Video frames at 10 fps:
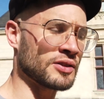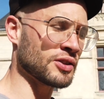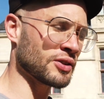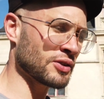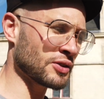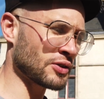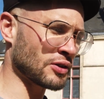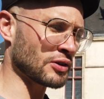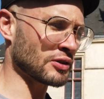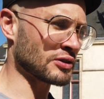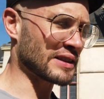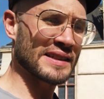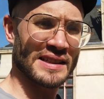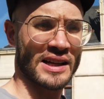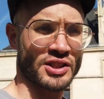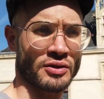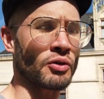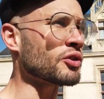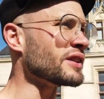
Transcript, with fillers: de, des âges. On